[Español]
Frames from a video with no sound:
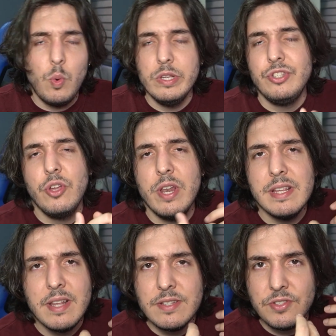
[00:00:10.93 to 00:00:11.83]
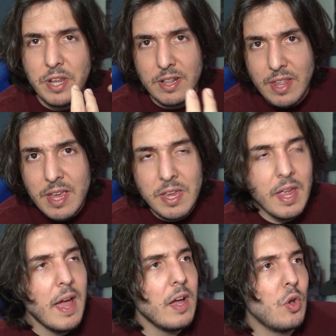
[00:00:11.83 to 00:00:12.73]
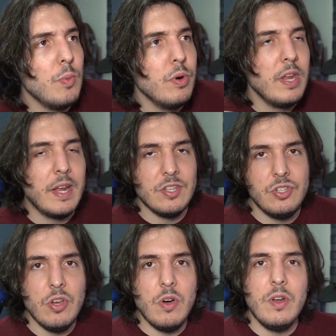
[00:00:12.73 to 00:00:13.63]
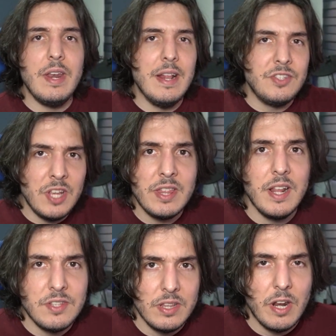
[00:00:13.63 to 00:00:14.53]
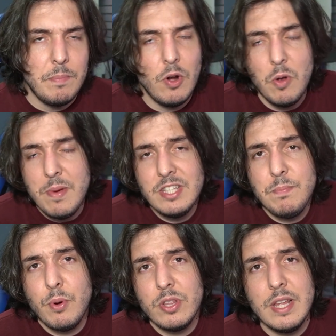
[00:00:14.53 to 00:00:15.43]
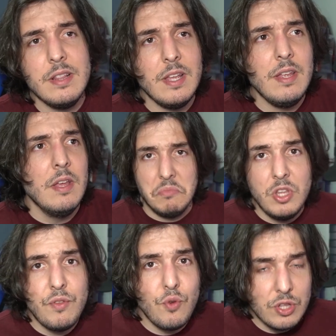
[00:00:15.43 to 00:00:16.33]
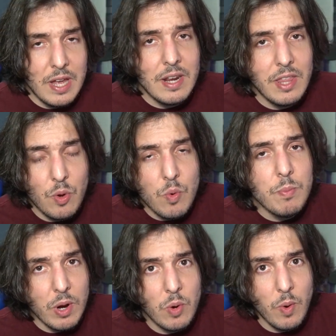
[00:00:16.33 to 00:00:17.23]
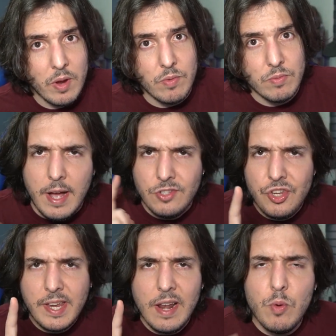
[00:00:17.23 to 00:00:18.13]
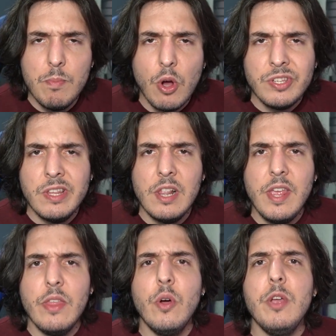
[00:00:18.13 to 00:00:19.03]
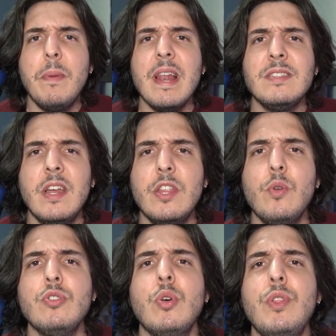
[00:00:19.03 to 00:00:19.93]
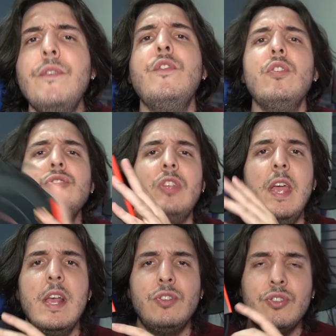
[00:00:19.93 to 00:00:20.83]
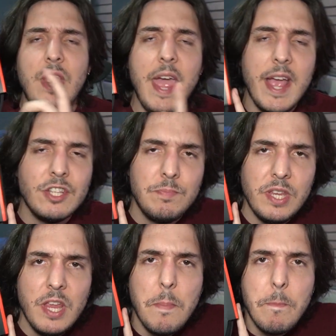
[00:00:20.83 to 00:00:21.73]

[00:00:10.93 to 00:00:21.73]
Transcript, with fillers: cuestiones de estrategia, comunicación, etcétera, etcétera. Pero lo más importante, disfrutar de un buen juego. Así que el unboxing del día de hoy van a ser de unos audífonos, estos XPG